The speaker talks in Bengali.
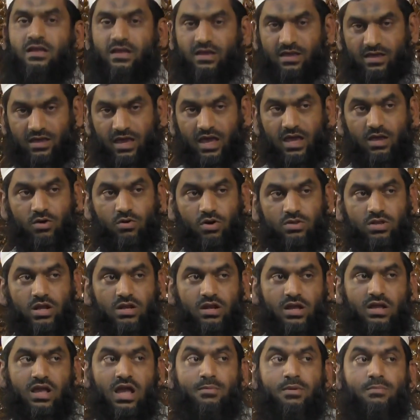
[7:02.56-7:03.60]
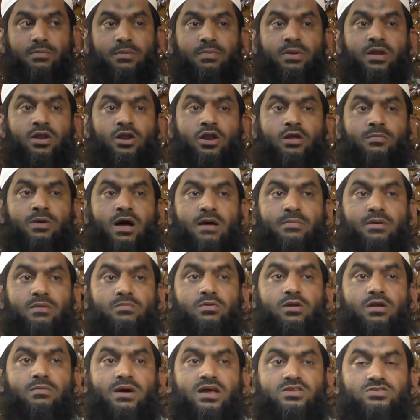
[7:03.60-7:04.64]
এই কথাটাকে আমি বিভিন্ন ভাবে
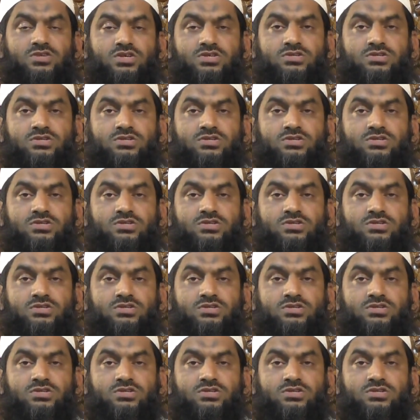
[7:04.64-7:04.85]
বলবার চেষ্টা